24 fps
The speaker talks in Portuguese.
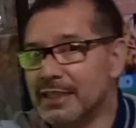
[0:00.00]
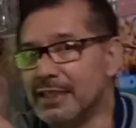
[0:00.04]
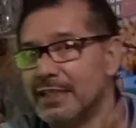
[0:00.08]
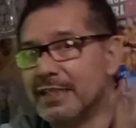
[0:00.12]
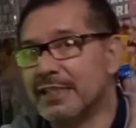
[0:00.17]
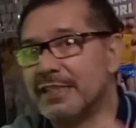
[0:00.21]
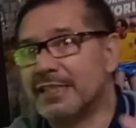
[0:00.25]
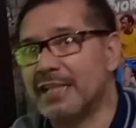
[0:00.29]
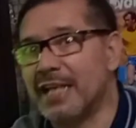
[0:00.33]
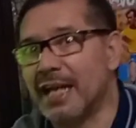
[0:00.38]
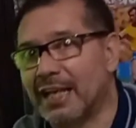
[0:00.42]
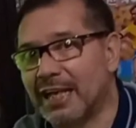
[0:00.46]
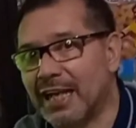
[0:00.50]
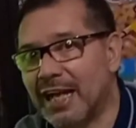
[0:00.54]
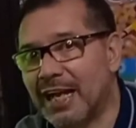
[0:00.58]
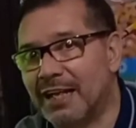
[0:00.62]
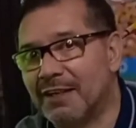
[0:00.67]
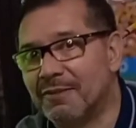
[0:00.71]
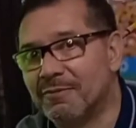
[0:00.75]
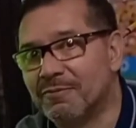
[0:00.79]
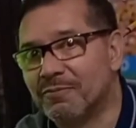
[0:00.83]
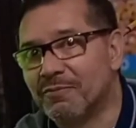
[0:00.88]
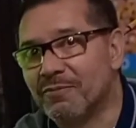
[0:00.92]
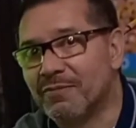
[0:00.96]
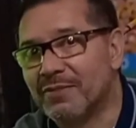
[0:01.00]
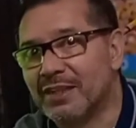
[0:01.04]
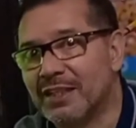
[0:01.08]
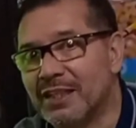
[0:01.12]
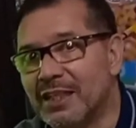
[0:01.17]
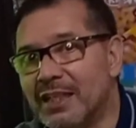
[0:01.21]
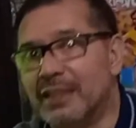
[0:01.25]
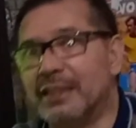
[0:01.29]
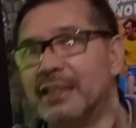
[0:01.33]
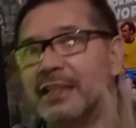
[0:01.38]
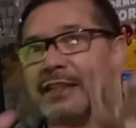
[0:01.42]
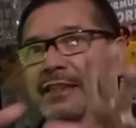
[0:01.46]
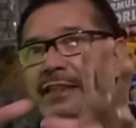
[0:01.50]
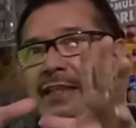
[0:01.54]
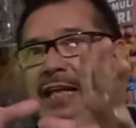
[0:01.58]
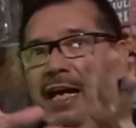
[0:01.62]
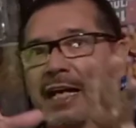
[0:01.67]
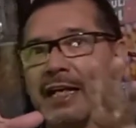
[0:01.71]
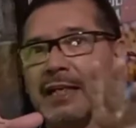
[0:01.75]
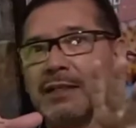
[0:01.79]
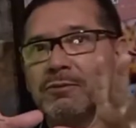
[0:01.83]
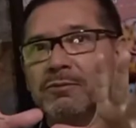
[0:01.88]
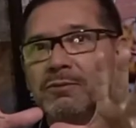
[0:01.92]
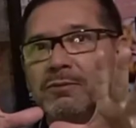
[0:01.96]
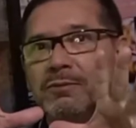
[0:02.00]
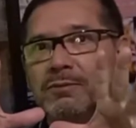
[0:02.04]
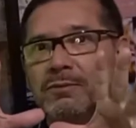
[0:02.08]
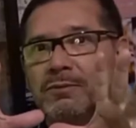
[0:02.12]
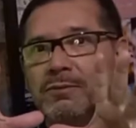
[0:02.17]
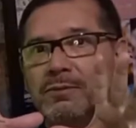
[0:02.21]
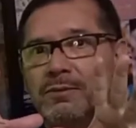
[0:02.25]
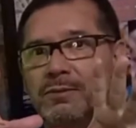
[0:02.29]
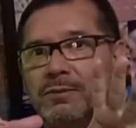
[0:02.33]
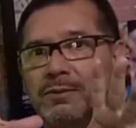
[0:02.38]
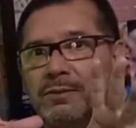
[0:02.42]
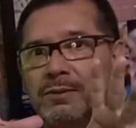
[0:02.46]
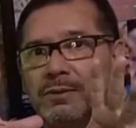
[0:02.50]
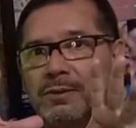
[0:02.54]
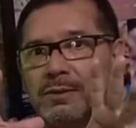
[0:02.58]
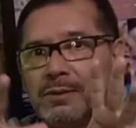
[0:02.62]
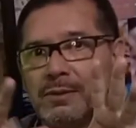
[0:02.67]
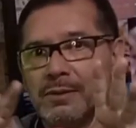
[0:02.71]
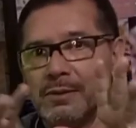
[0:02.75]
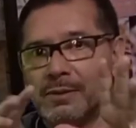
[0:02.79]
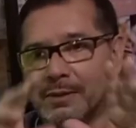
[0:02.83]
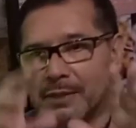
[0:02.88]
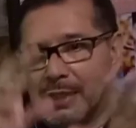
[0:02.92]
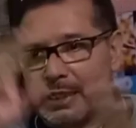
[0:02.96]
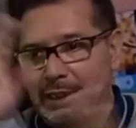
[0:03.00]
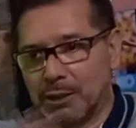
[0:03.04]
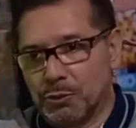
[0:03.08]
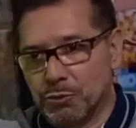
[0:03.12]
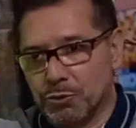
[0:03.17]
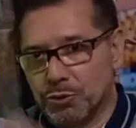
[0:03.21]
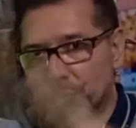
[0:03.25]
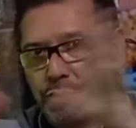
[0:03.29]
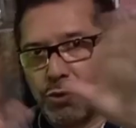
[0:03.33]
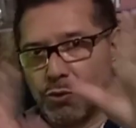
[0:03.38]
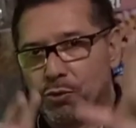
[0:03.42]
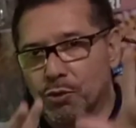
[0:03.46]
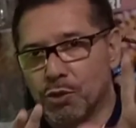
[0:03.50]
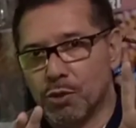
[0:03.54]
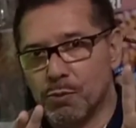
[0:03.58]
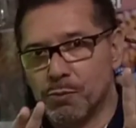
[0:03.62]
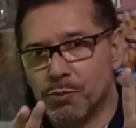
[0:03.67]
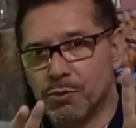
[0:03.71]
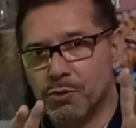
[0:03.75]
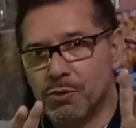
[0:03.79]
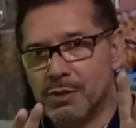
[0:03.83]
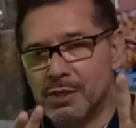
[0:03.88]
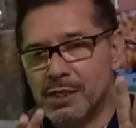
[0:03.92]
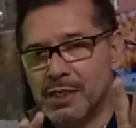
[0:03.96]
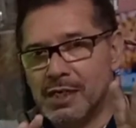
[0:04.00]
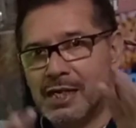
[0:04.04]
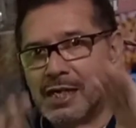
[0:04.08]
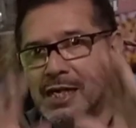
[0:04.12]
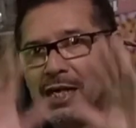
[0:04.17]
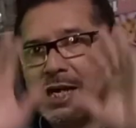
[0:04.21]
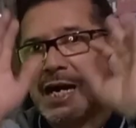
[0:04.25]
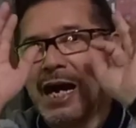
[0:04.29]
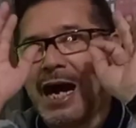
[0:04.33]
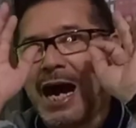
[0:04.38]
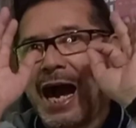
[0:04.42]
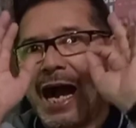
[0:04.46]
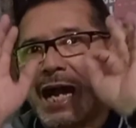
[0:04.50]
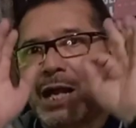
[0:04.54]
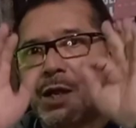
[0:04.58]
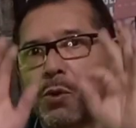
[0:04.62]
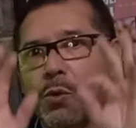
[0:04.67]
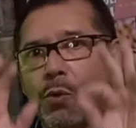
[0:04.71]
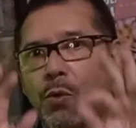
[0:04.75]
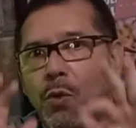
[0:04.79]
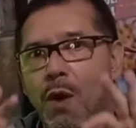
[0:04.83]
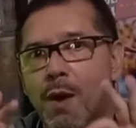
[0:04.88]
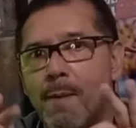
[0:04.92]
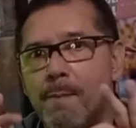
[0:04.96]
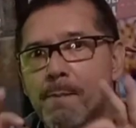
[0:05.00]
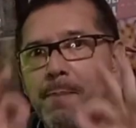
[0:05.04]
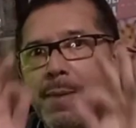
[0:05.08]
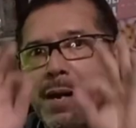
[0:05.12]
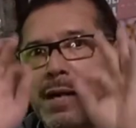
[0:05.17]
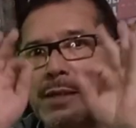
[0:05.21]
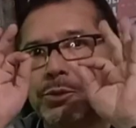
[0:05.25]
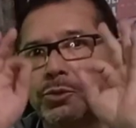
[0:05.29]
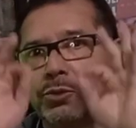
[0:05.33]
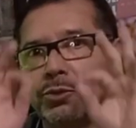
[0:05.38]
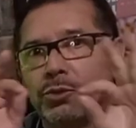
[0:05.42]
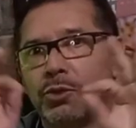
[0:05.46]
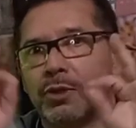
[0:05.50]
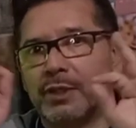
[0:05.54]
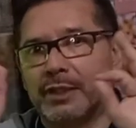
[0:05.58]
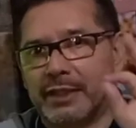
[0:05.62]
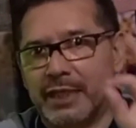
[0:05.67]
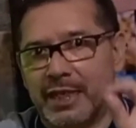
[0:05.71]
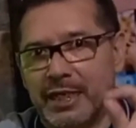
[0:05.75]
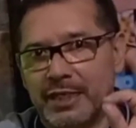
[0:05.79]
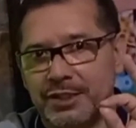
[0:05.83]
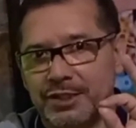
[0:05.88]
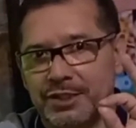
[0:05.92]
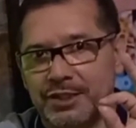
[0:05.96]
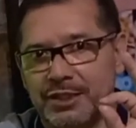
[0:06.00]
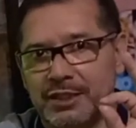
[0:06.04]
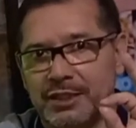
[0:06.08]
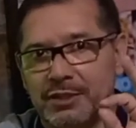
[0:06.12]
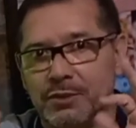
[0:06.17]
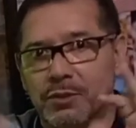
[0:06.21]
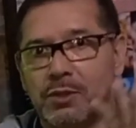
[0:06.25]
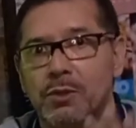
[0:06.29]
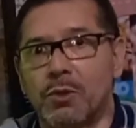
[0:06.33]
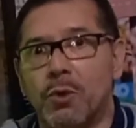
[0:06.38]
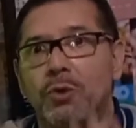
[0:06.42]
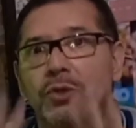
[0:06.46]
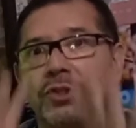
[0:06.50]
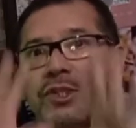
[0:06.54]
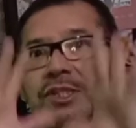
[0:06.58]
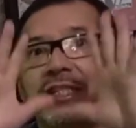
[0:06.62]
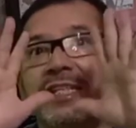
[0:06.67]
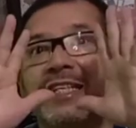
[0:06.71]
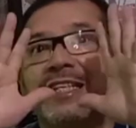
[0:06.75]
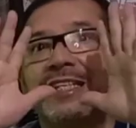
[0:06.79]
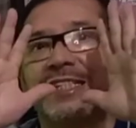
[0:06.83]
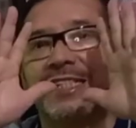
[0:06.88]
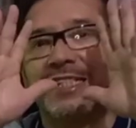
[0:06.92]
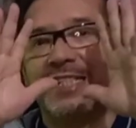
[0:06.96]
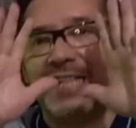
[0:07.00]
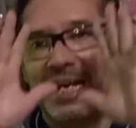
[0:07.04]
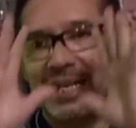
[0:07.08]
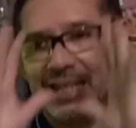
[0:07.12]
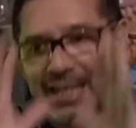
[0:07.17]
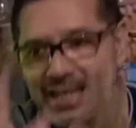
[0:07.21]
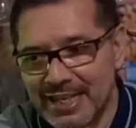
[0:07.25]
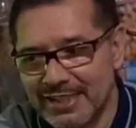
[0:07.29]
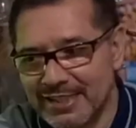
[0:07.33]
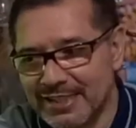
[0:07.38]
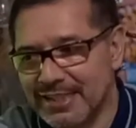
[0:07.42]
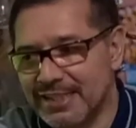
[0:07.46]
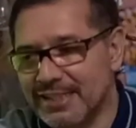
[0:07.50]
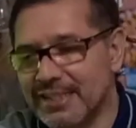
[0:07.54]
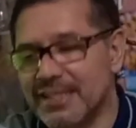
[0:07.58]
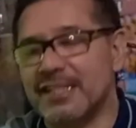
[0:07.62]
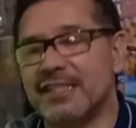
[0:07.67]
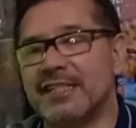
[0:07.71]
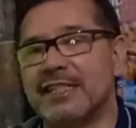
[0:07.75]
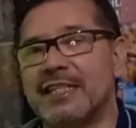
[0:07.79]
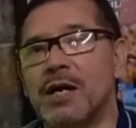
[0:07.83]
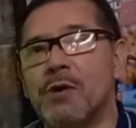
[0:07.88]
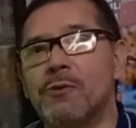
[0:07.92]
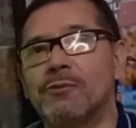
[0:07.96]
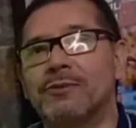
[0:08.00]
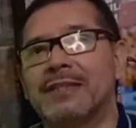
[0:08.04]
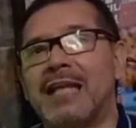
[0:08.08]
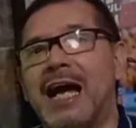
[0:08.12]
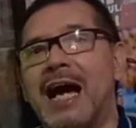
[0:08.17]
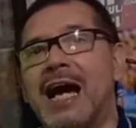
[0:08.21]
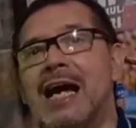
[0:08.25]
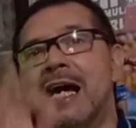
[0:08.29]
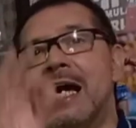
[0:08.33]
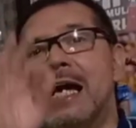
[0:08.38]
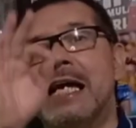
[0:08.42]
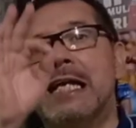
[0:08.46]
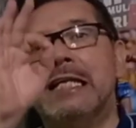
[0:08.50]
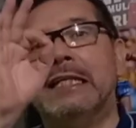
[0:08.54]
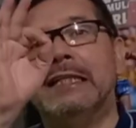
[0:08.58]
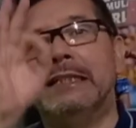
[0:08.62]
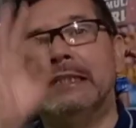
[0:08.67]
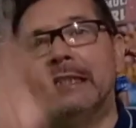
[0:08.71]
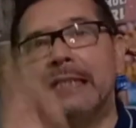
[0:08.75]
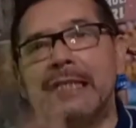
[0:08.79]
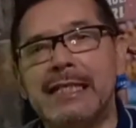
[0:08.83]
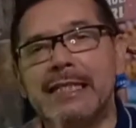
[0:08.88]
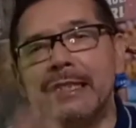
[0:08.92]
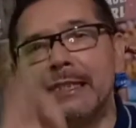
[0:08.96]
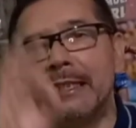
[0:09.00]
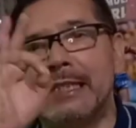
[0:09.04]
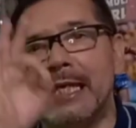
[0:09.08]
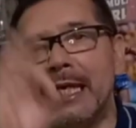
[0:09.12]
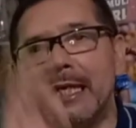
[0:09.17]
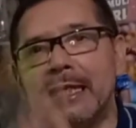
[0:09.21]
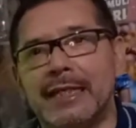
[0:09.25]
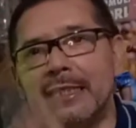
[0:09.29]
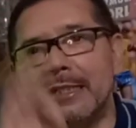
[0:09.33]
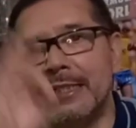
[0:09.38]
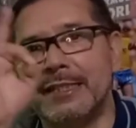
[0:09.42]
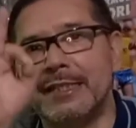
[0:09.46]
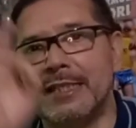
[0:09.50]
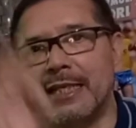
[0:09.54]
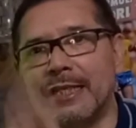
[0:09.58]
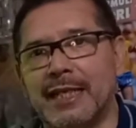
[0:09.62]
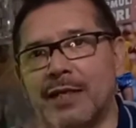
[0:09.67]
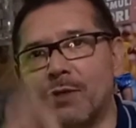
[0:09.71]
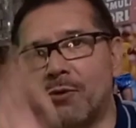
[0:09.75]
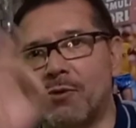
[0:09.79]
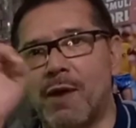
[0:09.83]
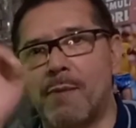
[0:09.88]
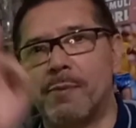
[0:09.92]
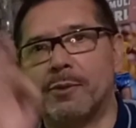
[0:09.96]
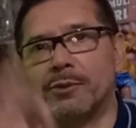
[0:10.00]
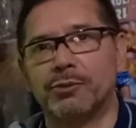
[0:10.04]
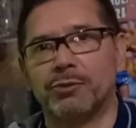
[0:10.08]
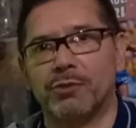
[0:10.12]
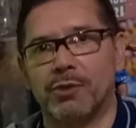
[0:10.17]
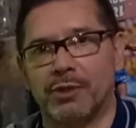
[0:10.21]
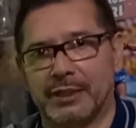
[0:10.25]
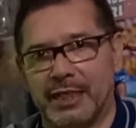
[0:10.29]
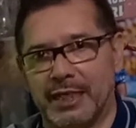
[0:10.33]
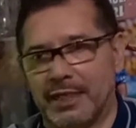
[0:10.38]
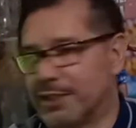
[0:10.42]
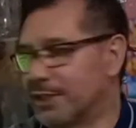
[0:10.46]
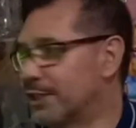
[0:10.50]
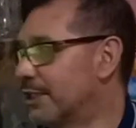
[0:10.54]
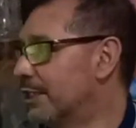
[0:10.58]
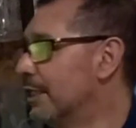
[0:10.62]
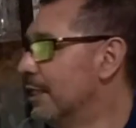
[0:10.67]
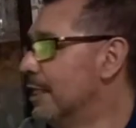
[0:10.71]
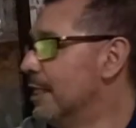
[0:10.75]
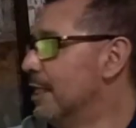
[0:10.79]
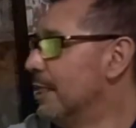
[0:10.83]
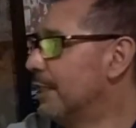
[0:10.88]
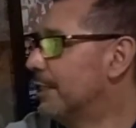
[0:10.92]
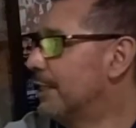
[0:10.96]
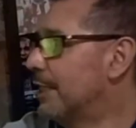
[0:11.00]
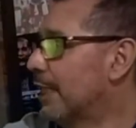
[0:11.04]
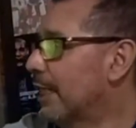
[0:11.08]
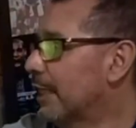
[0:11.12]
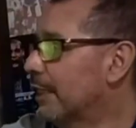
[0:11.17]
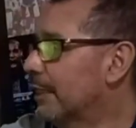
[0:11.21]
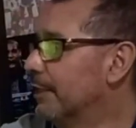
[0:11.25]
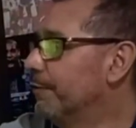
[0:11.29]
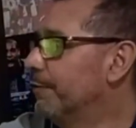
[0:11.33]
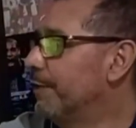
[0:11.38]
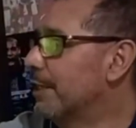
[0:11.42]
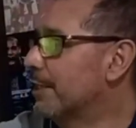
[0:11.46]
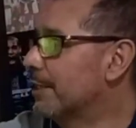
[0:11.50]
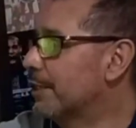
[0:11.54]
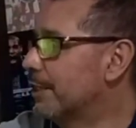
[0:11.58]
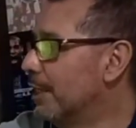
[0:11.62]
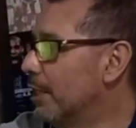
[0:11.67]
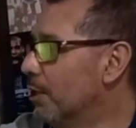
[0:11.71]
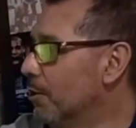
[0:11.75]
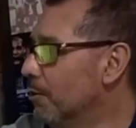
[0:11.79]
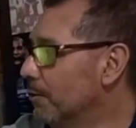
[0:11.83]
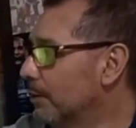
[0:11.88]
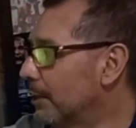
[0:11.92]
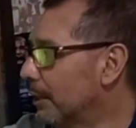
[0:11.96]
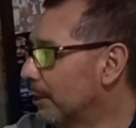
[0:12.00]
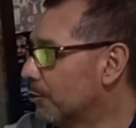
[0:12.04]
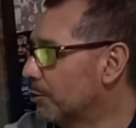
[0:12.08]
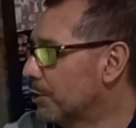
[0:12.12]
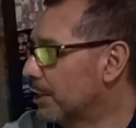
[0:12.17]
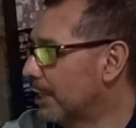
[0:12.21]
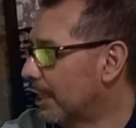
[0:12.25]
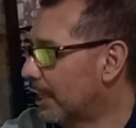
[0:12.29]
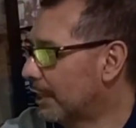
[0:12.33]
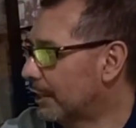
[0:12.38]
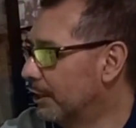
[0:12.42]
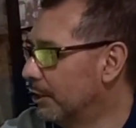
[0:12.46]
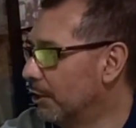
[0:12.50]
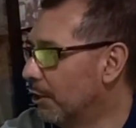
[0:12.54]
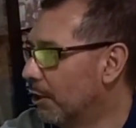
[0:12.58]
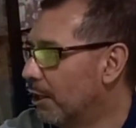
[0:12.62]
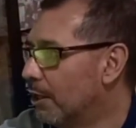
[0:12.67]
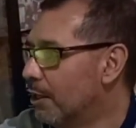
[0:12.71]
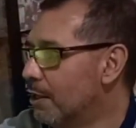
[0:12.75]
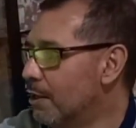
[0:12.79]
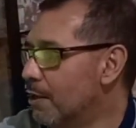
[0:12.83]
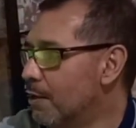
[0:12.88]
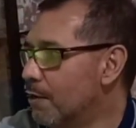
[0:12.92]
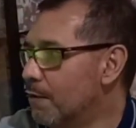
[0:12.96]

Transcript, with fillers: e Ceará lideram, cada um no seu grupo, a Copa do Nordeste. Os cearenses estão na liderança da Copa do Nordeste. Será que venceu? Cadê o Ceará aqui, ó?